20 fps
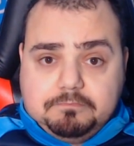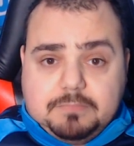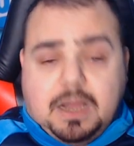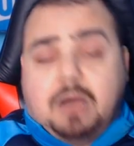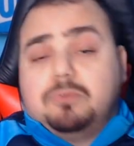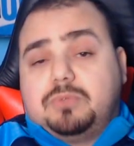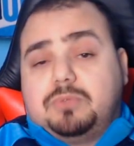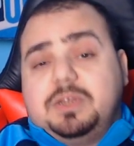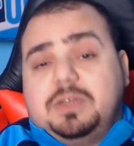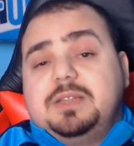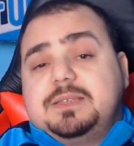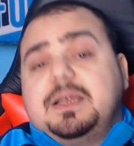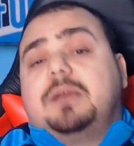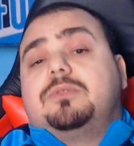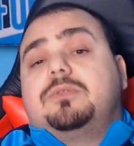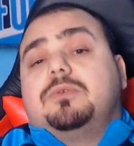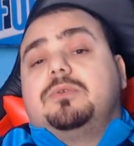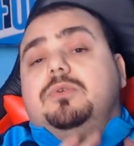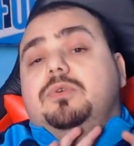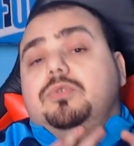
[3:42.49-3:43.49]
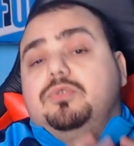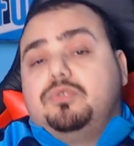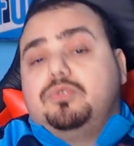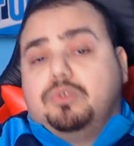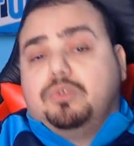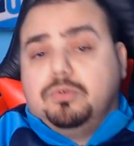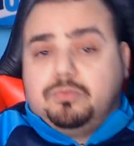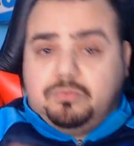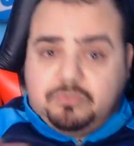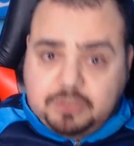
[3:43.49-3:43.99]
Ha utilizzato
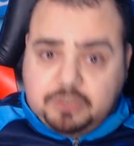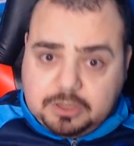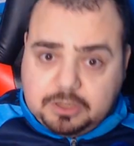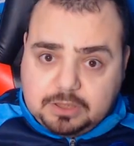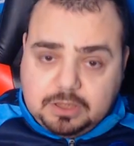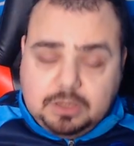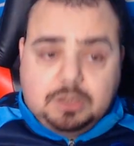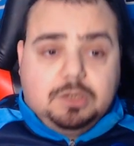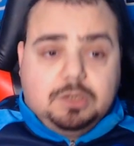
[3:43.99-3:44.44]
tutti.